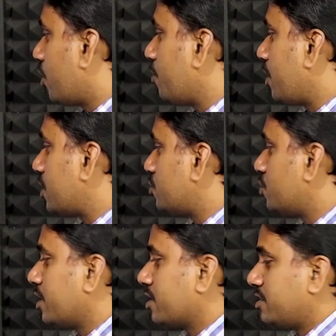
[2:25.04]
మోడల్ మాత్రం
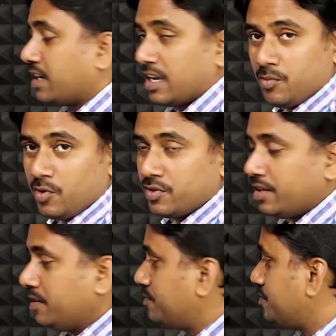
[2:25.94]
చూడటానికి చాలా
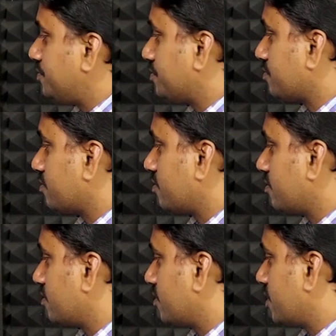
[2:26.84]
బాగుంది
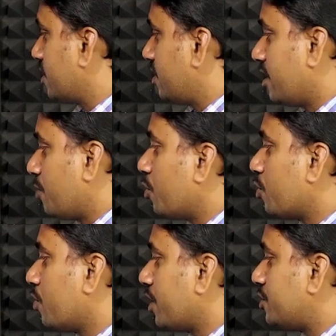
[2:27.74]

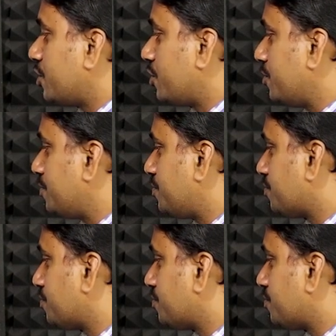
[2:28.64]
రిమోట్ కూడా ఇచ్చారు